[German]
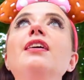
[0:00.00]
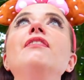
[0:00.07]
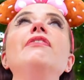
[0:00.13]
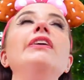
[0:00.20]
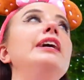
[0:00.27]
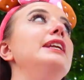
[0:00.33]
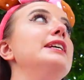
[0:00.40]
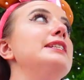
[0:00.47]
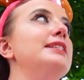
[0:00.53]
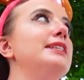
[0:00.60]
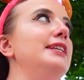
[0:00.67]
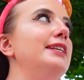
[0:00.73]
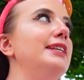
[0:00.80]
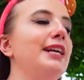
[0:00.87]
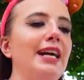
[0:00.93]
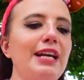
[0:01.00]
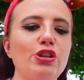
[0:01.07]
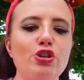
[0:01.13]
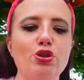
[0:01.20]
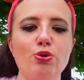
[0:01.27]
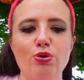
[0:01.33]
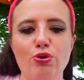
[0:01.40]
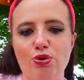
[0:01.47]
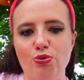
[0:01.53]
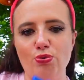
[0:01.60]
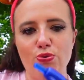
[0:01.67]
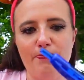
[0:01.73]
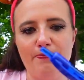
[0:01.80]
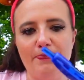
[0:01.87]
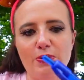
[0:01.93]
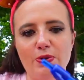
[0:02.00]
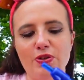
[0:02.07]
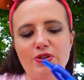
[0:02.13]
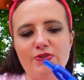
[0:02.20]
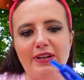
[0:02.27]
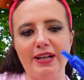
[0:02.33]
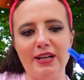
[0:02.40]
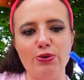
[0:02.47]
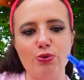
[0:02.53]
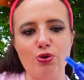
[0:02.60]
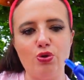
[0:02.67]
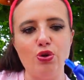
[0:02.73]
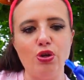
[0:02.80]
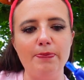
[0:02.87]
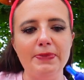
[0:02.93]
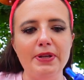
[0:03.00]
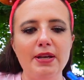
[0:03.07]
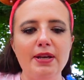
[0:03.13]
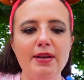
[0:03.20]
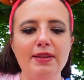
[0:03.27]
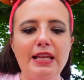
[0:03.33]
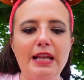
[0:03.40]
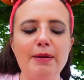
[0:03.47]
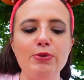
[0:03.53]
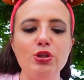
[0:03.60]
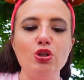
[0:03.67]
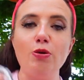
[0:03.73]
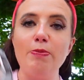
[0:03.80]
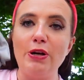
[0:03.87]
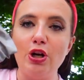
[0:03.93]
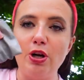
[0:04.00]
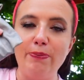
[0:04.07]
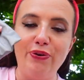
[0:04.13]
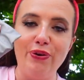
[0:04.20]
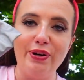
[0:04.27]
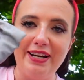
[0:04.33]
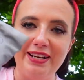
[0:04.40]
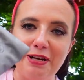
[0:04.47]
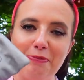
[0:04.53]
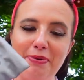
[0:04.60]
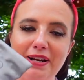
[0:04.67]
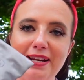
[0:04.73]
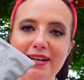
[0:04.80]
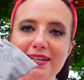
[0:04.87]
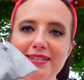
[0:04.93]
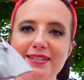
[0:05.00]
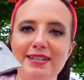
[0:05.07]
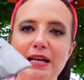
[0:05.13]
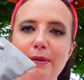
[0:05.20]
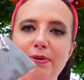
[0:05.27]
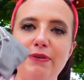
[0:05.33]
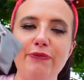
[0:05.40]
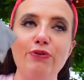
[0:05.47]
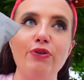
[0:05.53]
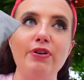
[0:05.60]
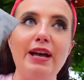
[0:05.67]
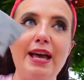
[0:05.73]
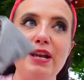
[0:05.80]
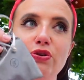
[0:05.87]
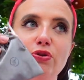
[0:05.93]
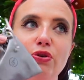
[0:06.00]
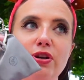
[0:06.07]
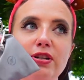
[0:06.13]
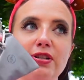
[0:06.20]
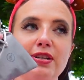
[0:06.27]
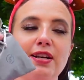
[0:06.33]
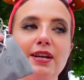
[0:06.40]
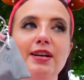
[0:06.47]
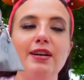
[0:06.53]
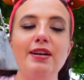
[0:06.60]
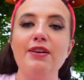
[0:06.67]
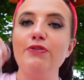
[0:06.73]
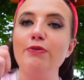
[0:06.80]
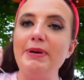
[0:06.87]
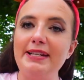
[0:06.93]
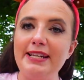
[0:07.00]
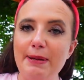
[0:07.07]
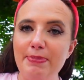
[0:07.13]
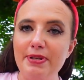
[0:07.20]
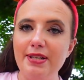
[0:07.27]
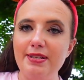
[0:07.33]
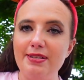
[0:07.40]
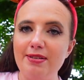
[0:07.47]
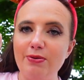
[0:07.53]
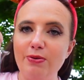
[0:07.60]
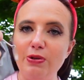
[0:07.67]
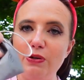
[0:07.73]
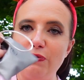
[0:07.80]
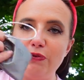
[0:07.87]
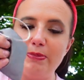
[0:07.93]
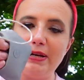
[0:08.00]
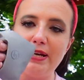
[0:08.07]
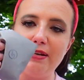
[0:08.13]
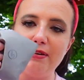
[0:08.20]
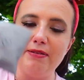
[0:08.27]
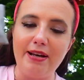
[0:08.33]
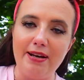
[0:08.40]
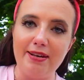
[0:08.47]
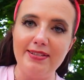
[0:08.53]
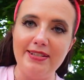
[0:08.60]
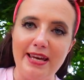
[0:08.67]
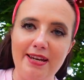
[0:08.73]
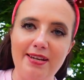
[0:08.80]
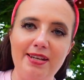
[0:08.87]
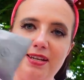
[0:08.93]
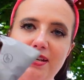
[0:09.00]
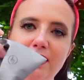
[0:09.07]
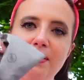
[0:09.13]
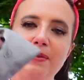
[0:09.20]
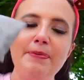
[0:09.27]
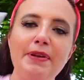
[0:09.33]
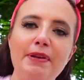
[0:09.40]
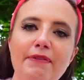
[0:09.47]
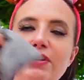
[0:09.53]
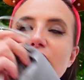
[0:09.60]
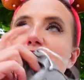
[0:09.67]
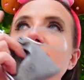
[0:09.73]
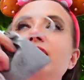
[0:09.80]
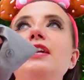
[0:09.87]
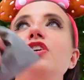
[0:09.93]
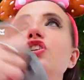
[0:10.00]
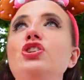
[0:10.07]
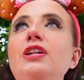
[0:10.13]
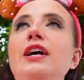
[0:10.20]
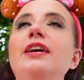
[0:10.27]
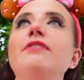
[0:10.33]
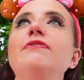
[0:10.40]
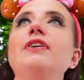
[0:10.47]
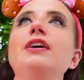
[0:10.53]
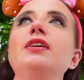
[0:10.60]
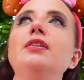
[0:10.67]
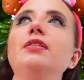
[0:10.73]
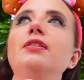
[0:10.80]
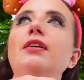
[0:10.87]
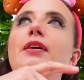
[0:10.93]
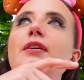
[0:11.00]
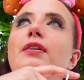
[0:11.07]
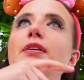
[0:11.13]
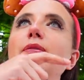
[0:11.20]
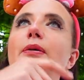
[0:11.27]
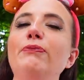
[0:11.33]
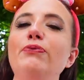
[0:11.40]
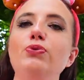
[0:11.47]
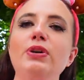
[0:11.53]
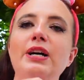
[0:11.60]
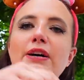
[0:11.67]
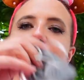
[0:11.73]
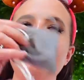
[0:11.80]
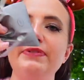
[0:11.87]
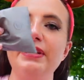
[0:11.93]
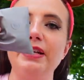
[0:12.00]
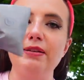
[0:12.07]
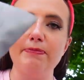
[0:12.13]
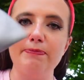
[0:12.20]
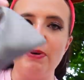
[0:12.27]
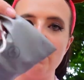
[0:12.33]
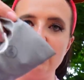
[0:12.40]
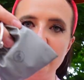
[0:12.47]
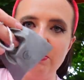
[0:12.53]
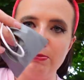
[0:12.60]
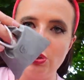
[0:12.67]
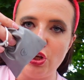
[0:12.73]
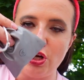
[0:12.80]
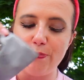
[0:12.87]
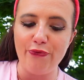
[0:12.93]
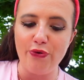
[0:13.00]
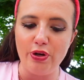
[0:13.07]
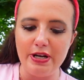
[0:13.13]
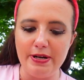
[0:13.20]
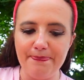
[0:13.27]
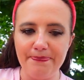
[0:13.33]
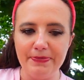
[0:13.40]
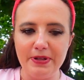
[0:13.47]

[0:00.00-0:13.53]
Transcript: weil es zieht hier ganz schön zu und es fängt an zu stürmen. Dann habe ich nochmal Kopfhörer dabei, das sind aber für Android für mein Tablet und für mein anderes Handy. Wenn ich jetzt gleich schneiden werde äh, am Flughafen, dann brauche ich nämlich Kopfhörer.